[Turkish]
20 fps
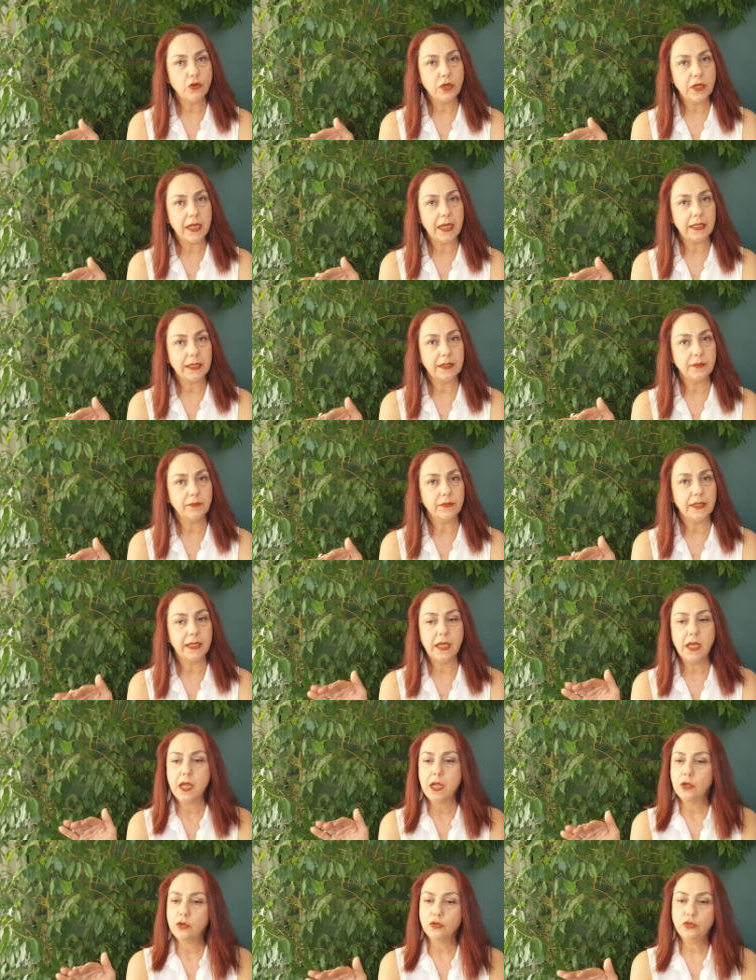öğrendiğimde
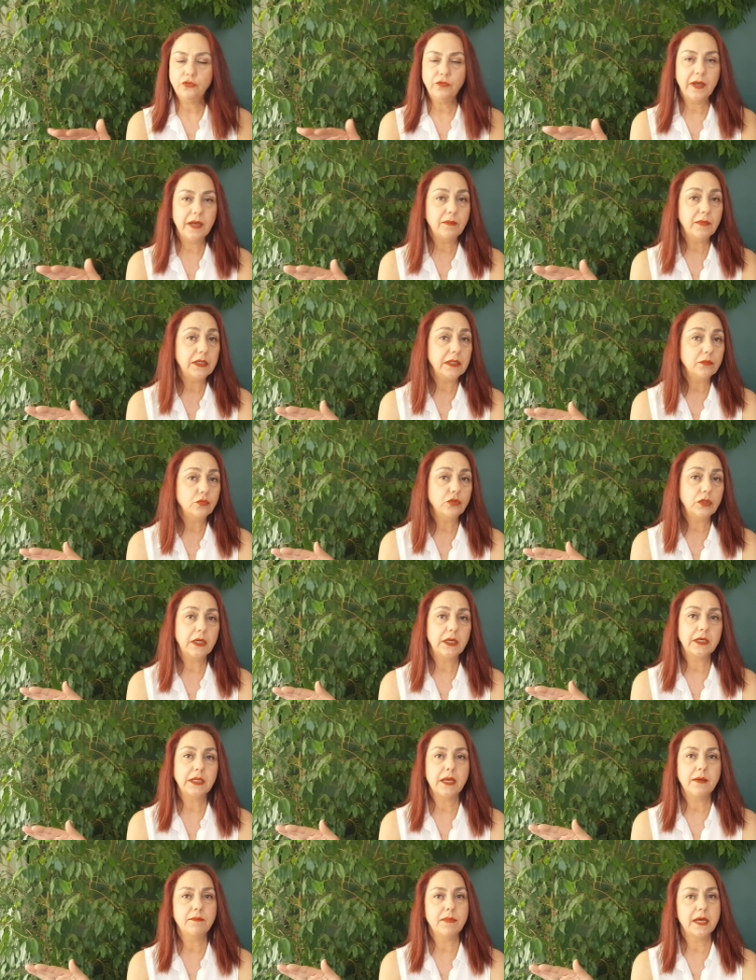lütfen bana
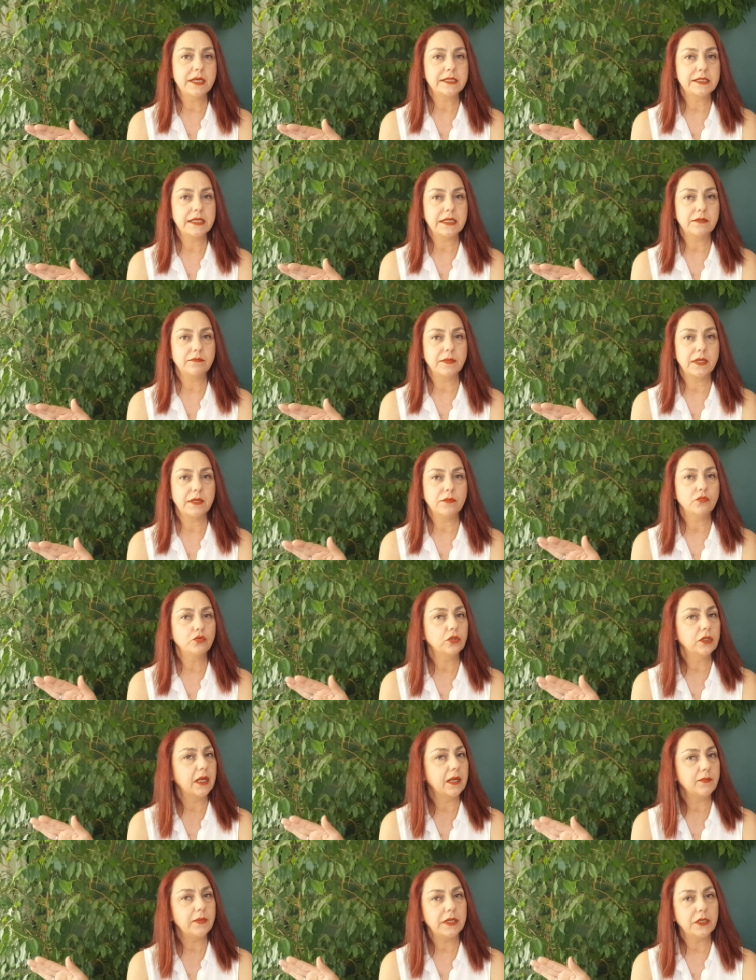bunlardan bahsetmeyin.
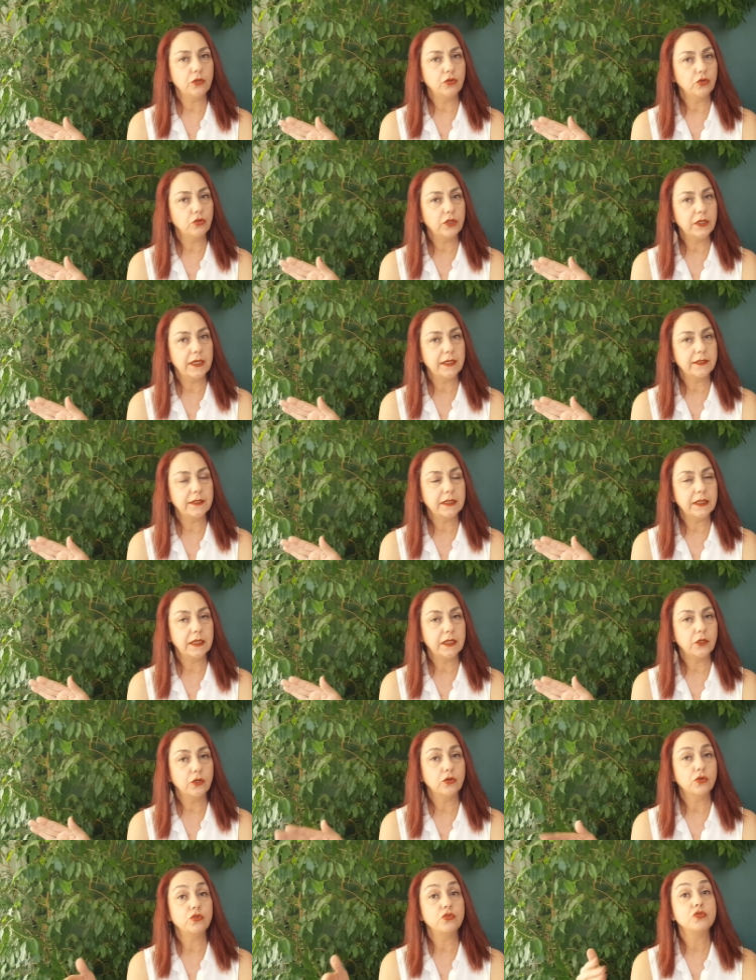Bunlar beni kötü
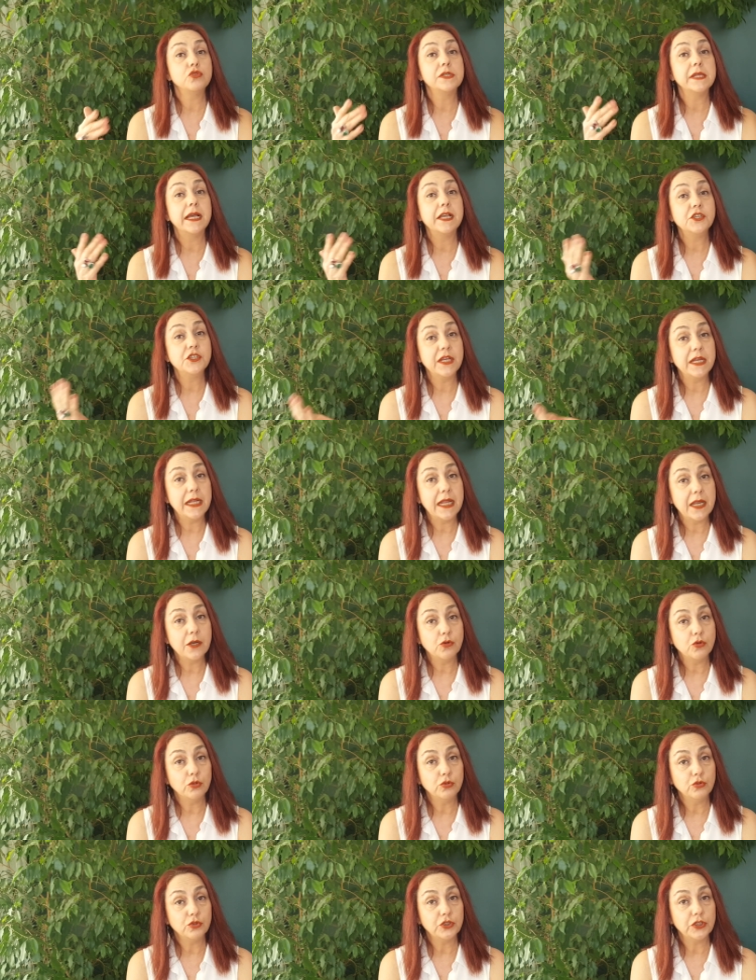etkileniyor. Güzel şeyler
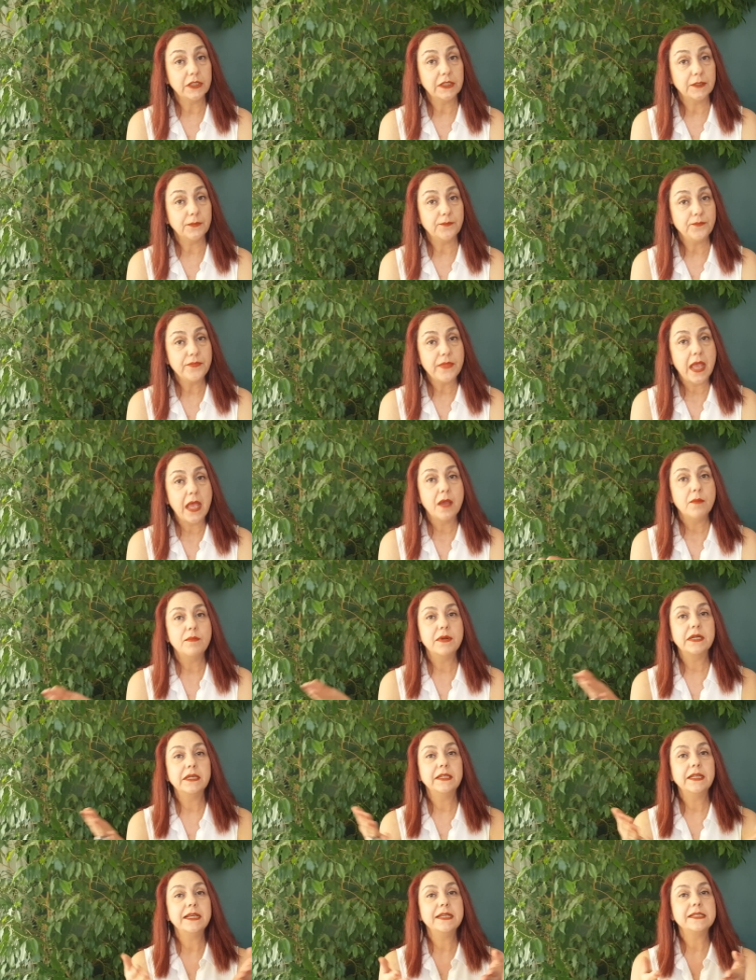konuşalım.
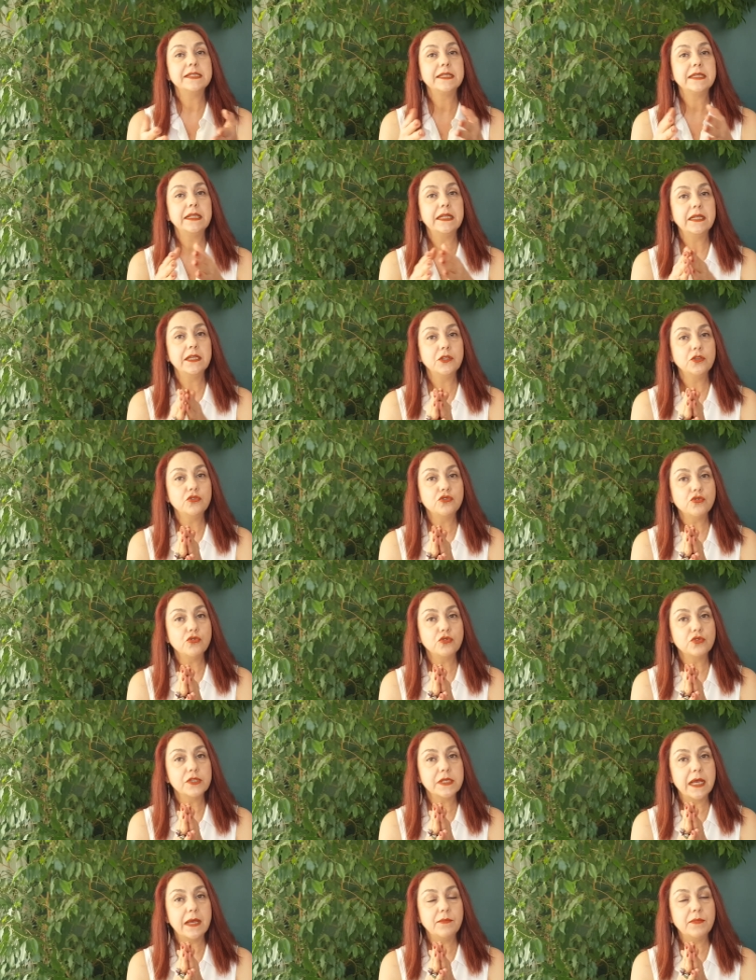Bakın eskilerin çok
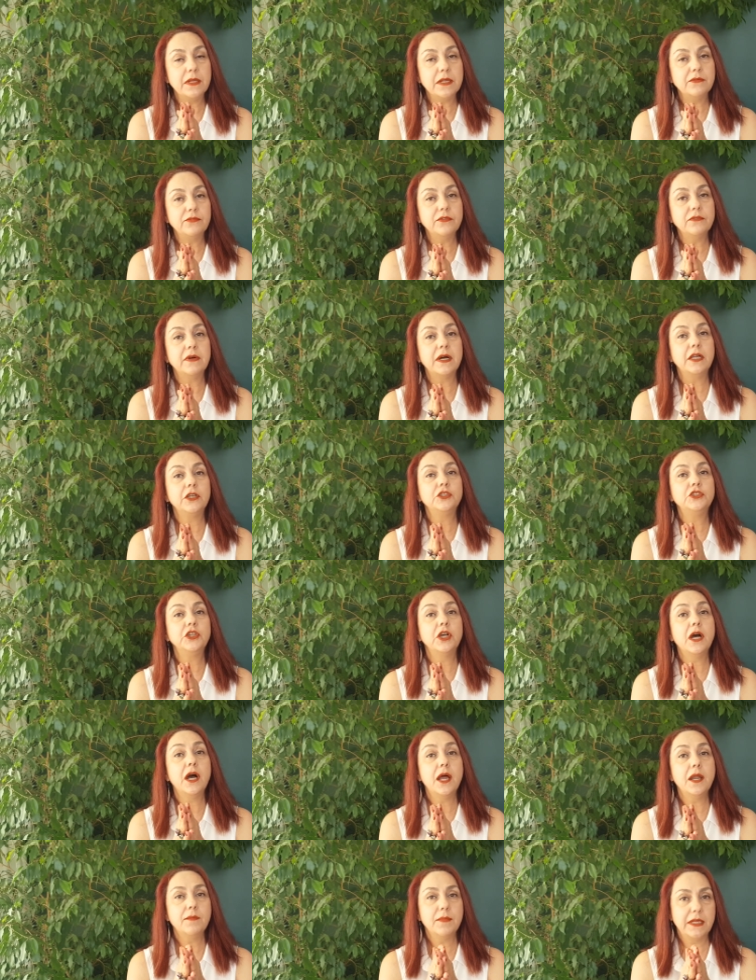güzel bir lafı var.
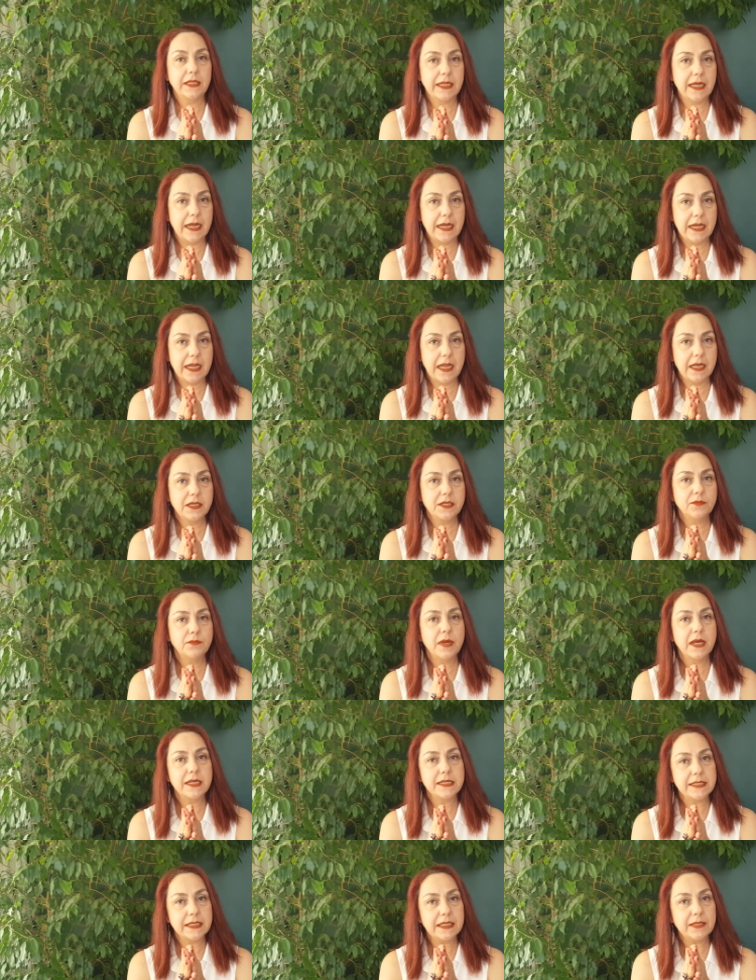Çağırma derler.
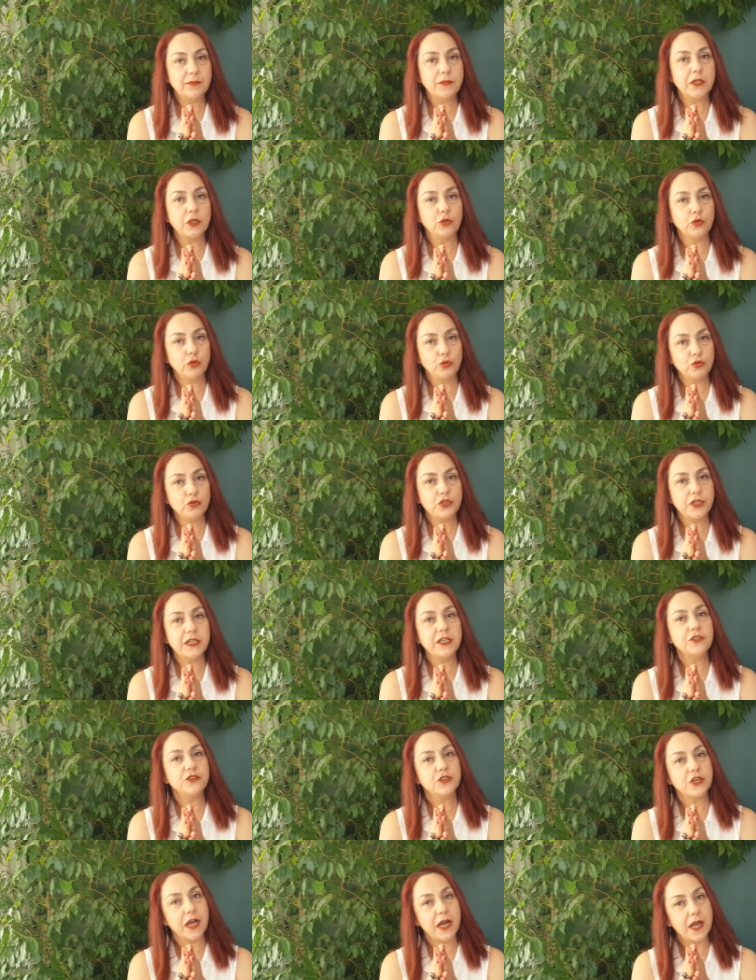Bahsedip de kötü
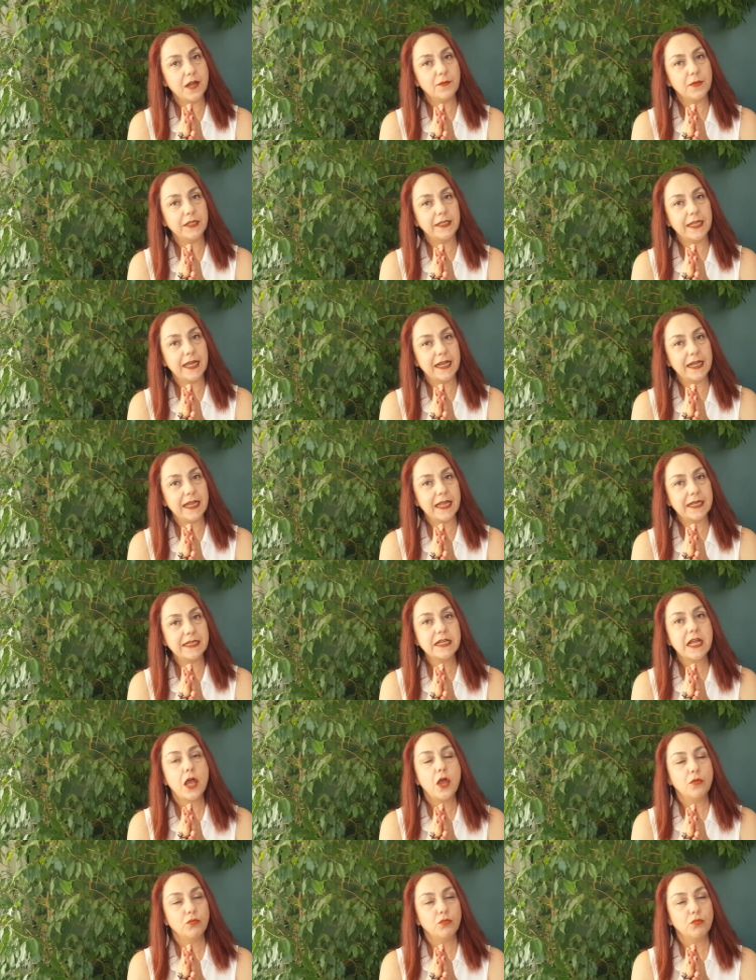şeyi çağırma derler.